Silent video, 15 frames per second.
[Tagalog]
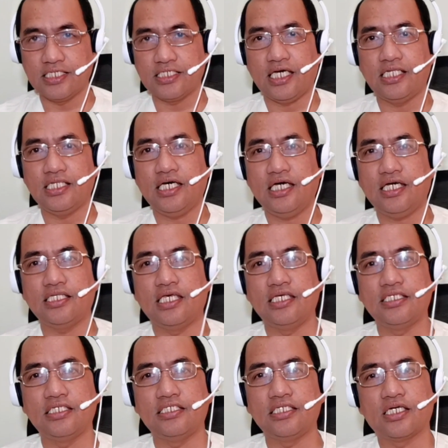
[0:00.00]
At sana na
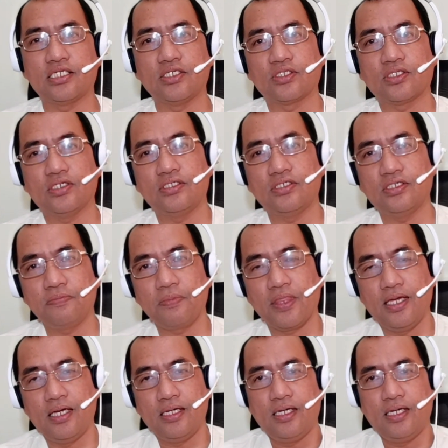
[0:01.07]
isi-share nyo to no,